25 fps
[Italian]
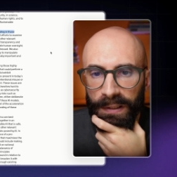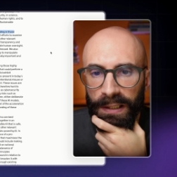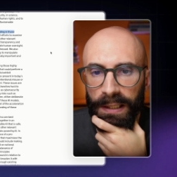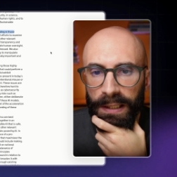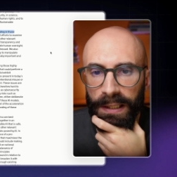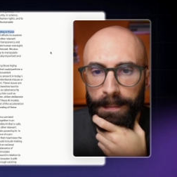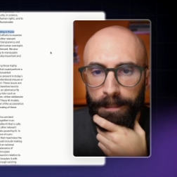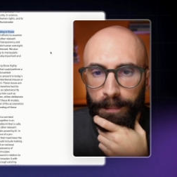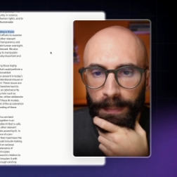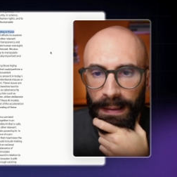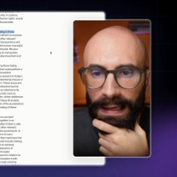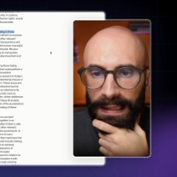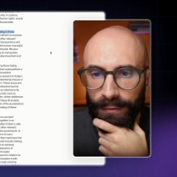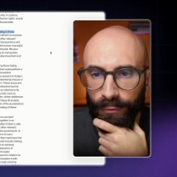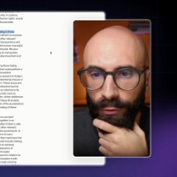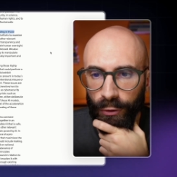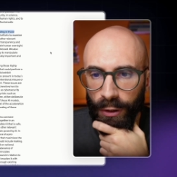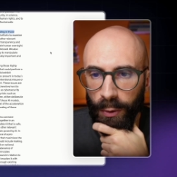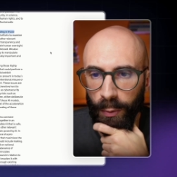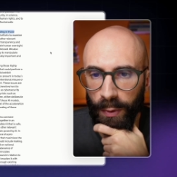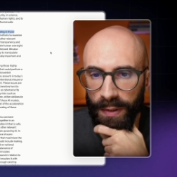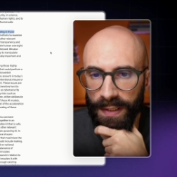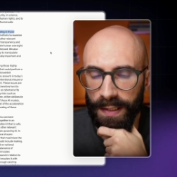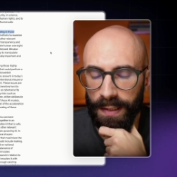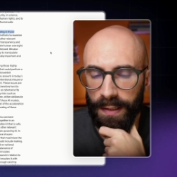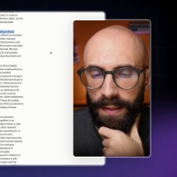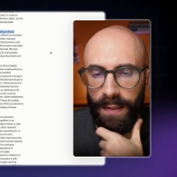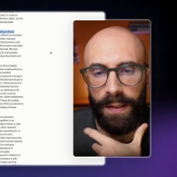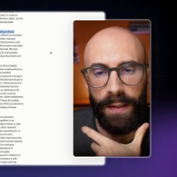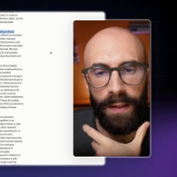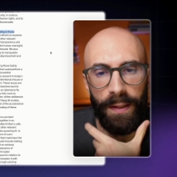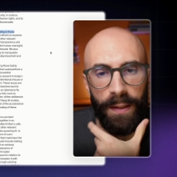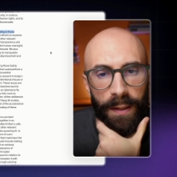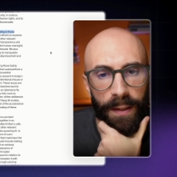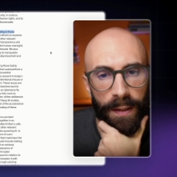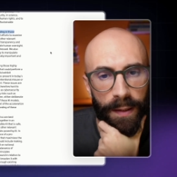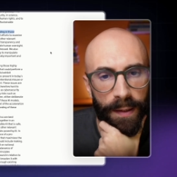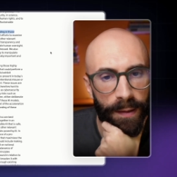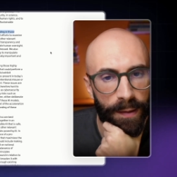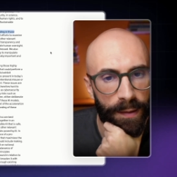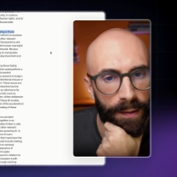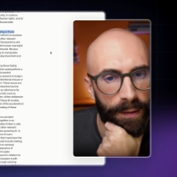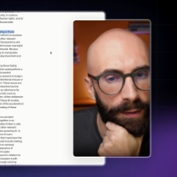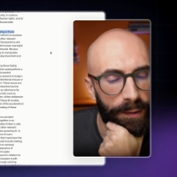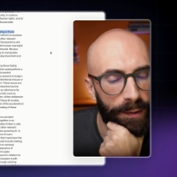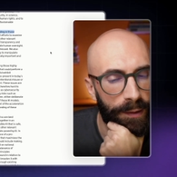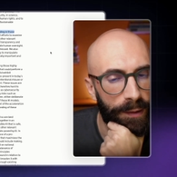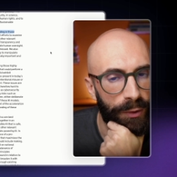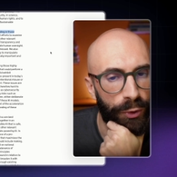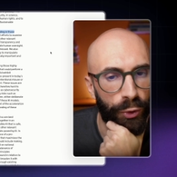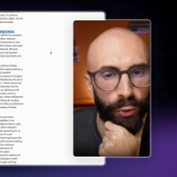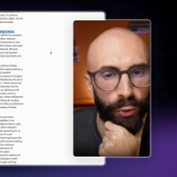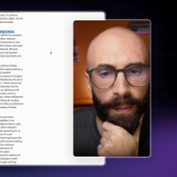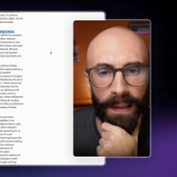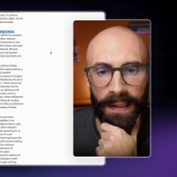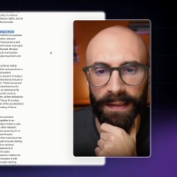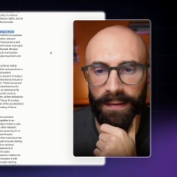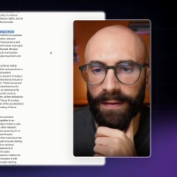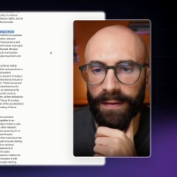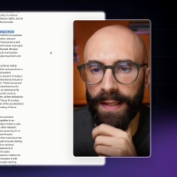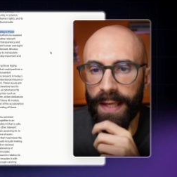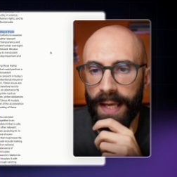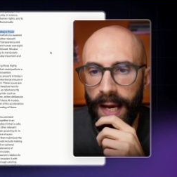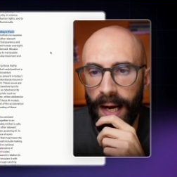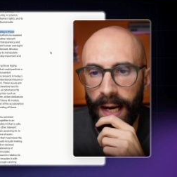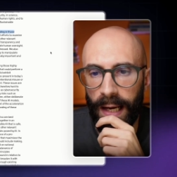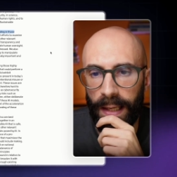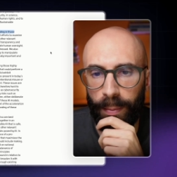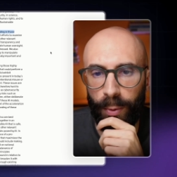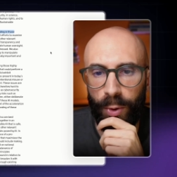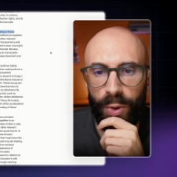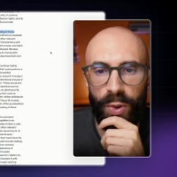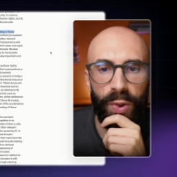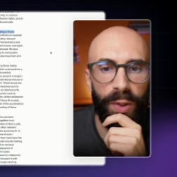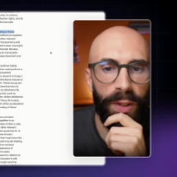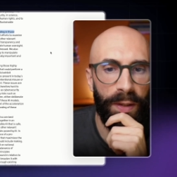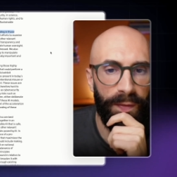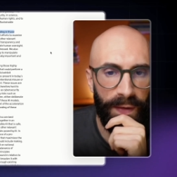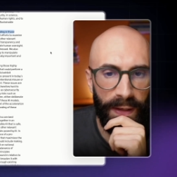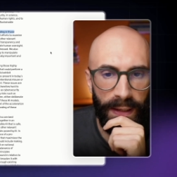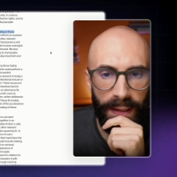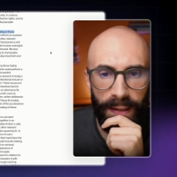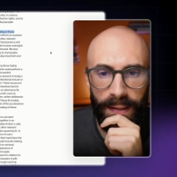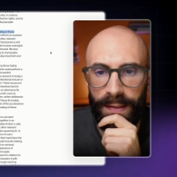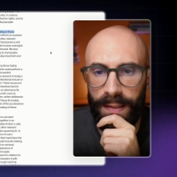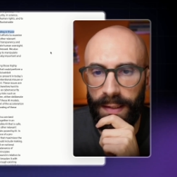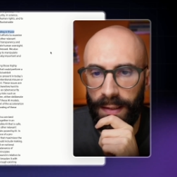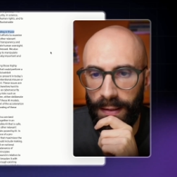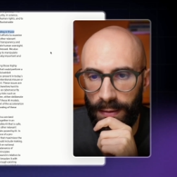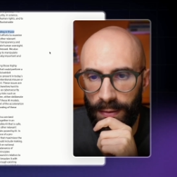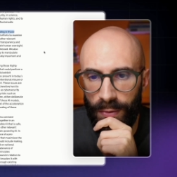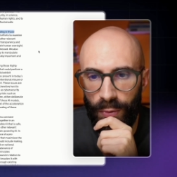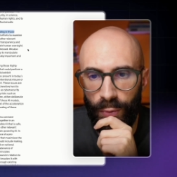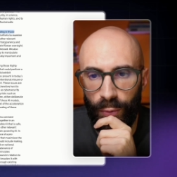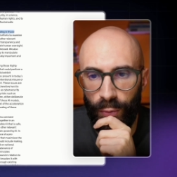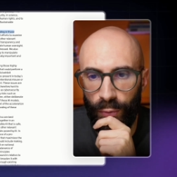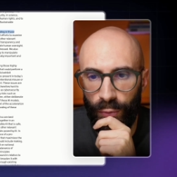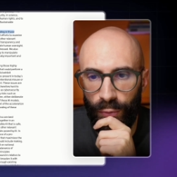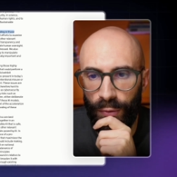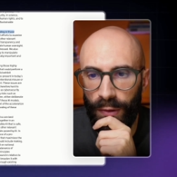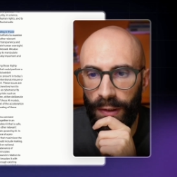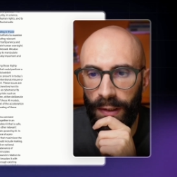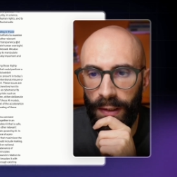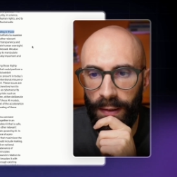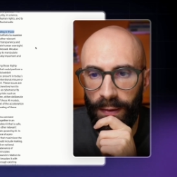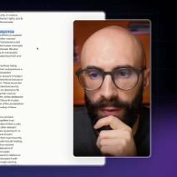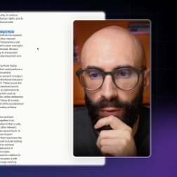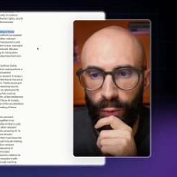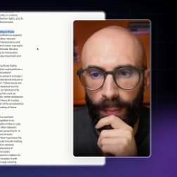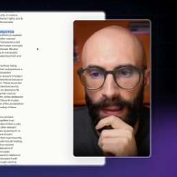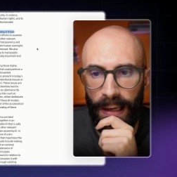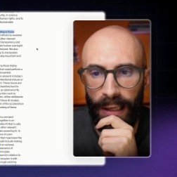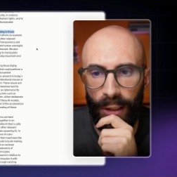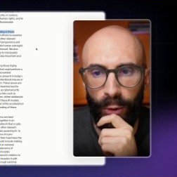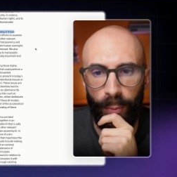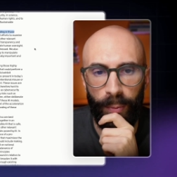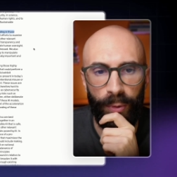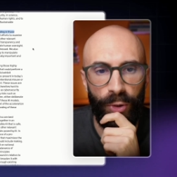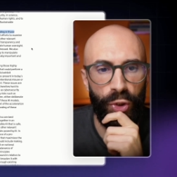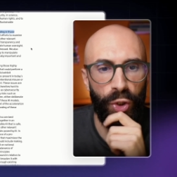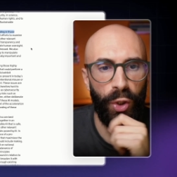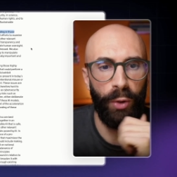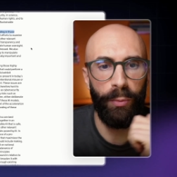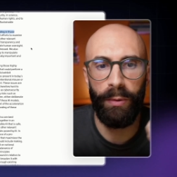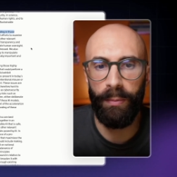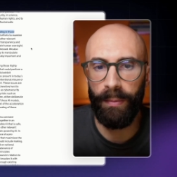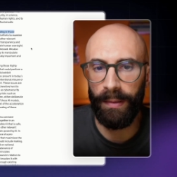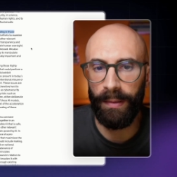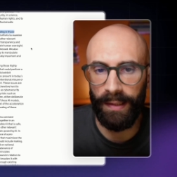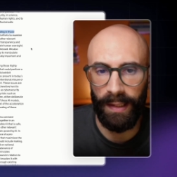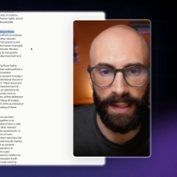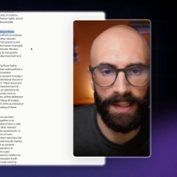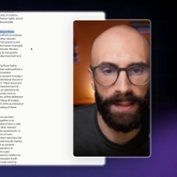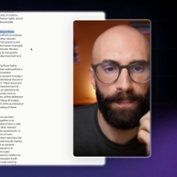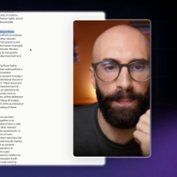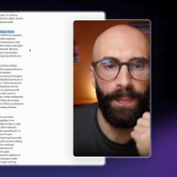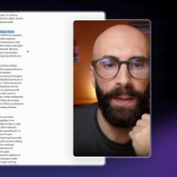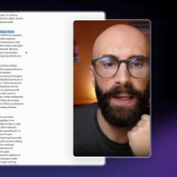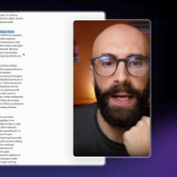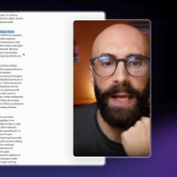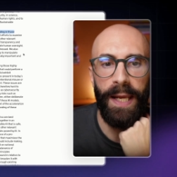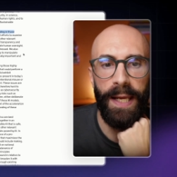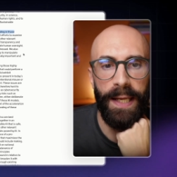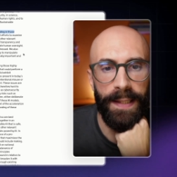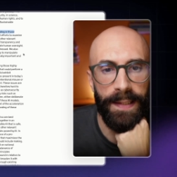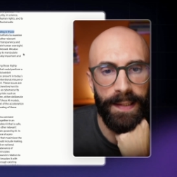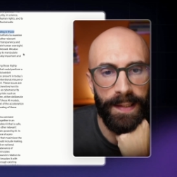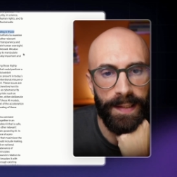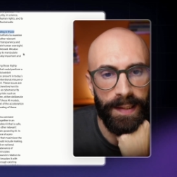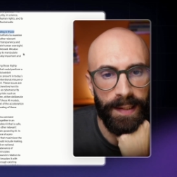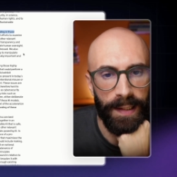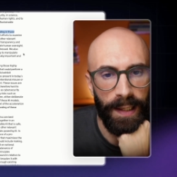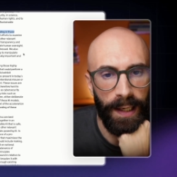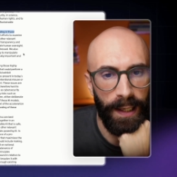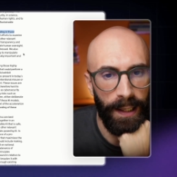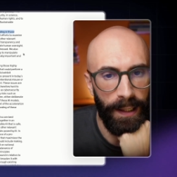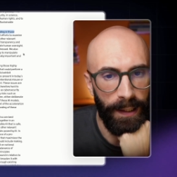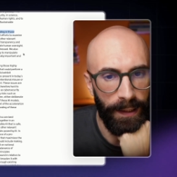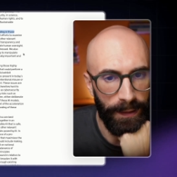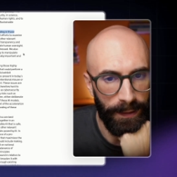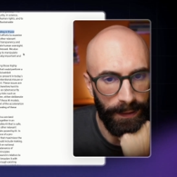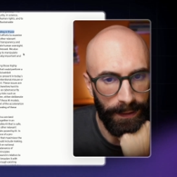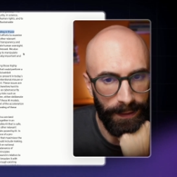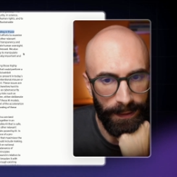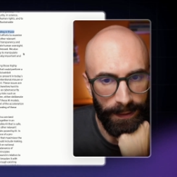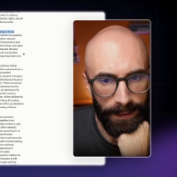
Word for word: l'impatto che questi strumenti di AI possono avere, sì, su diritti umani, come dicevo prima, trasparenza,